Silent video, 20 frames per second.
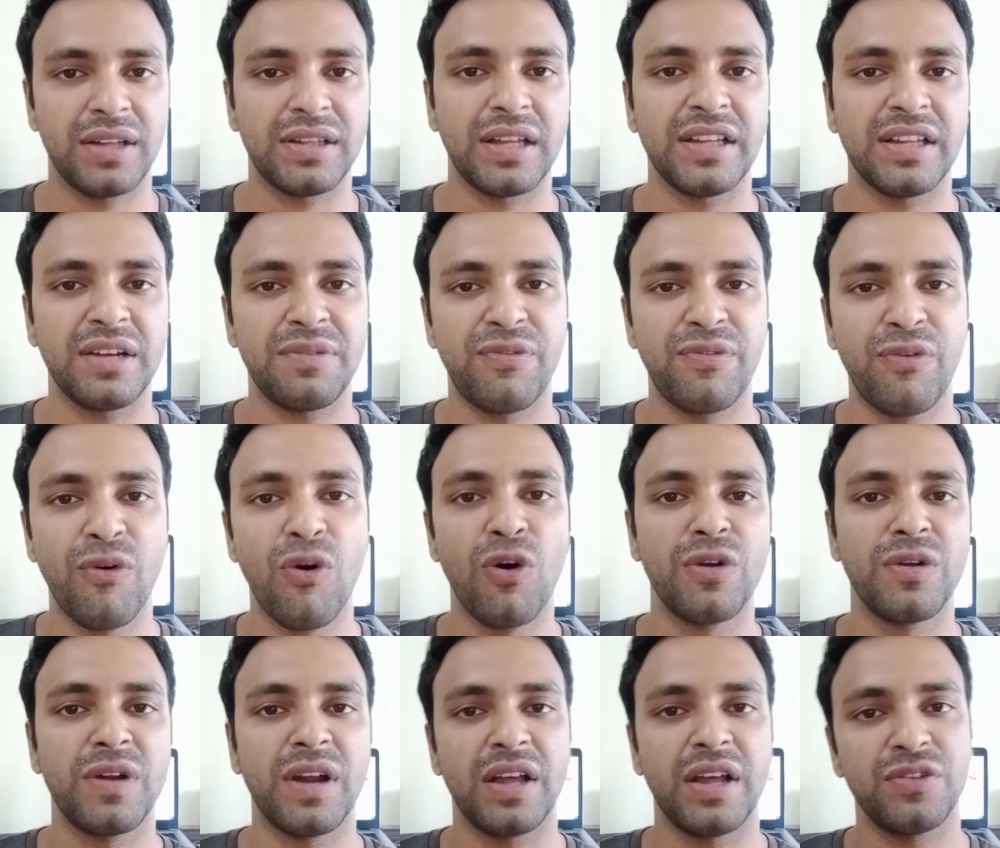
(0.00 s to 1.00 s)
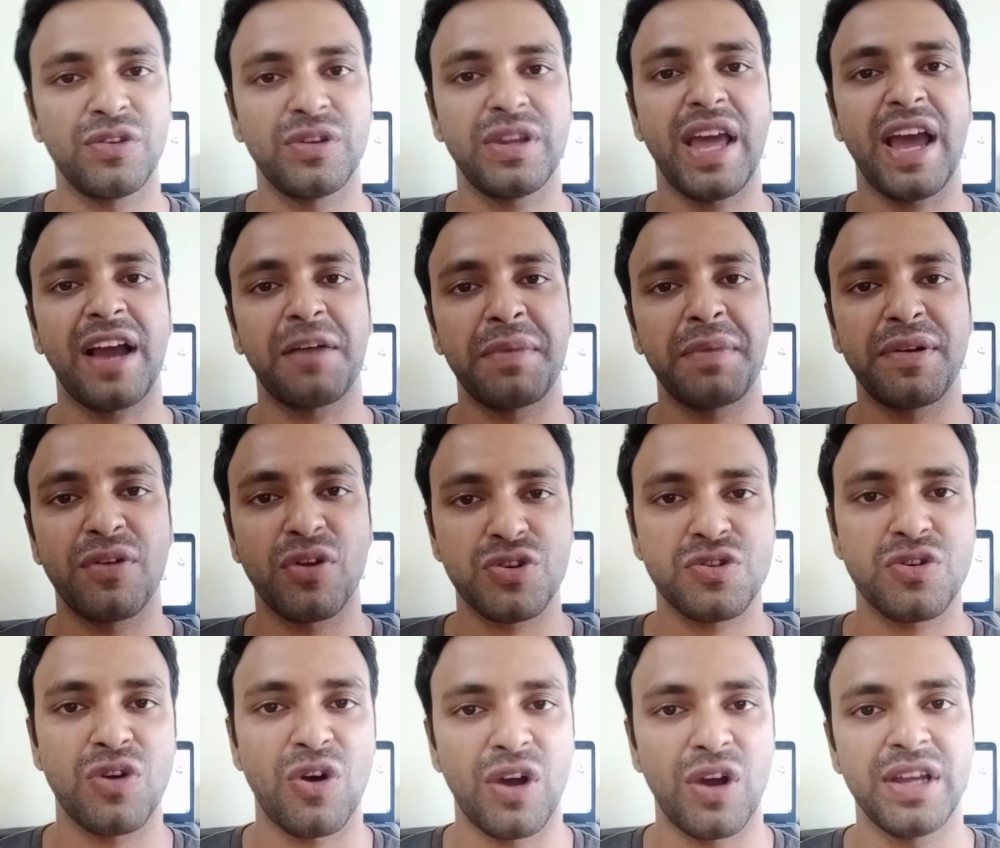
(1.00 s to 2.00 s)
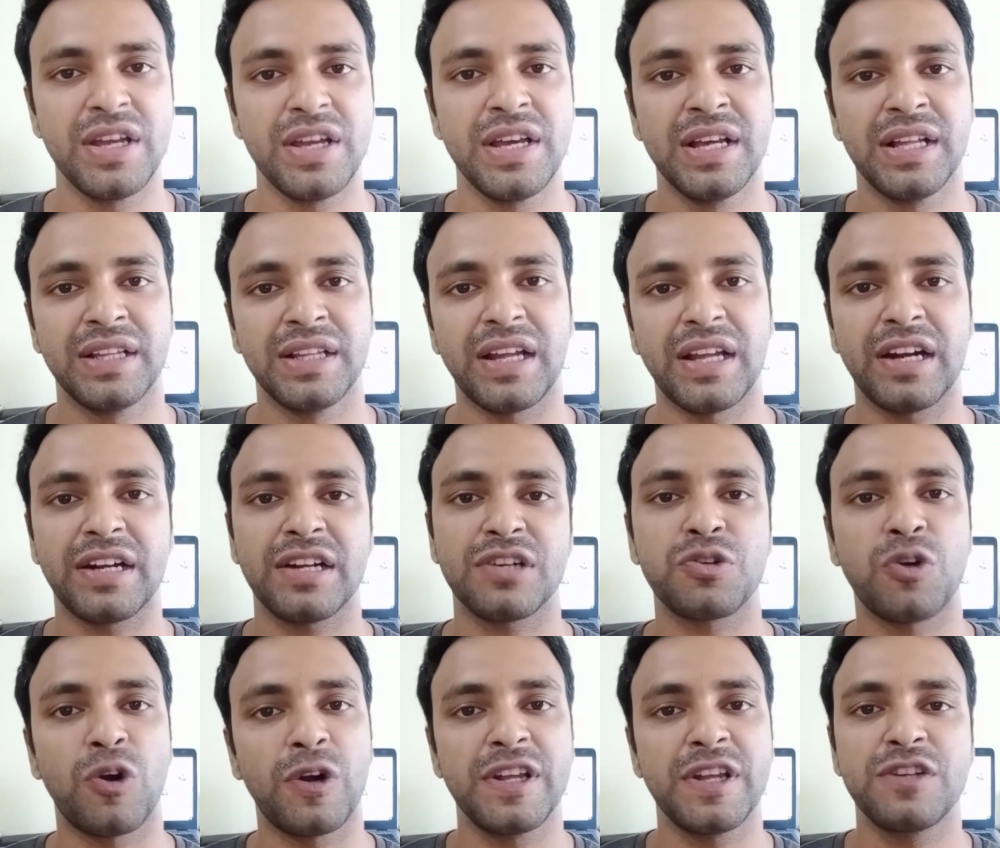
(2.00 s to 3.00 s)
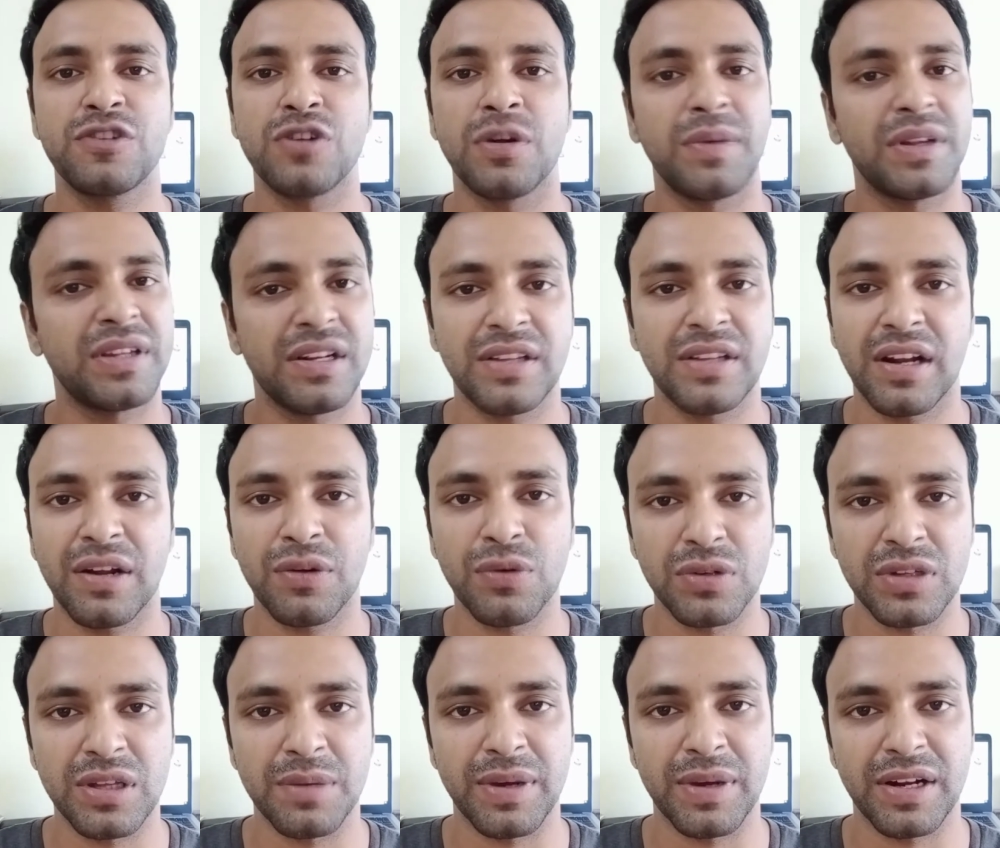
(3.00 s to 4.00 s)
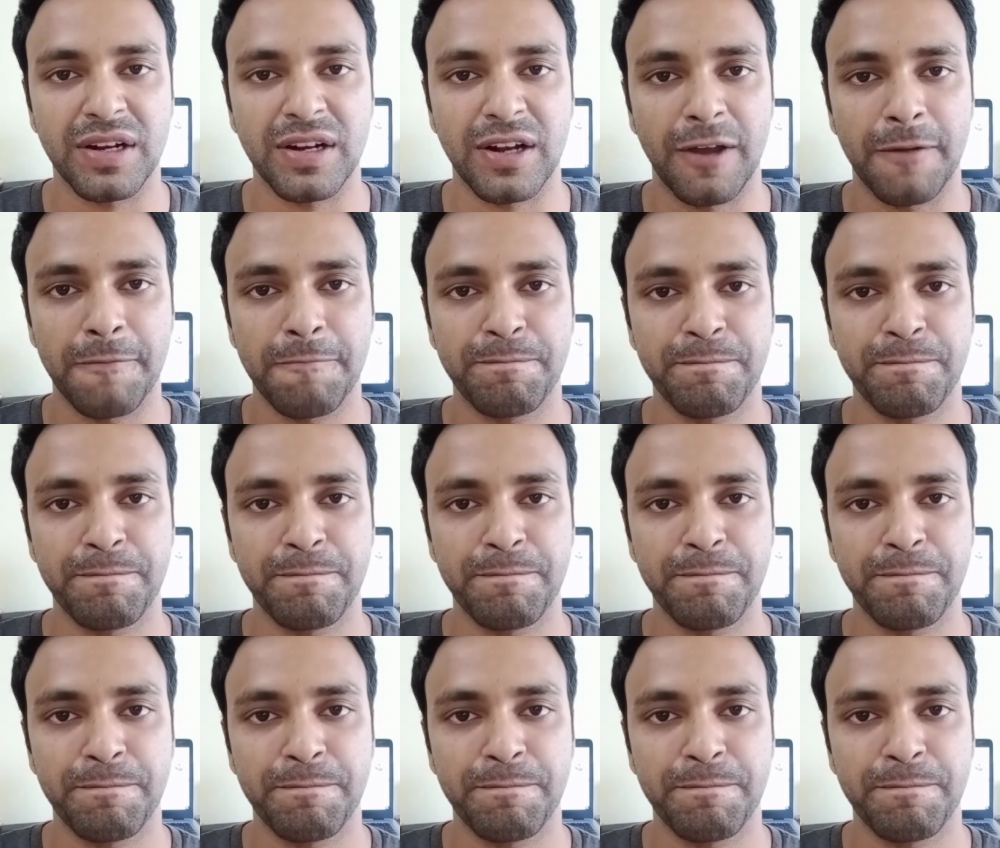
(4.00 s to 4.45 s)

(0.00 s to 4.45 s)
তাদের ফোন যদি একবার নষ্ট হয় তারা একটা সঠিক সমাধান তারা করতে পারেন না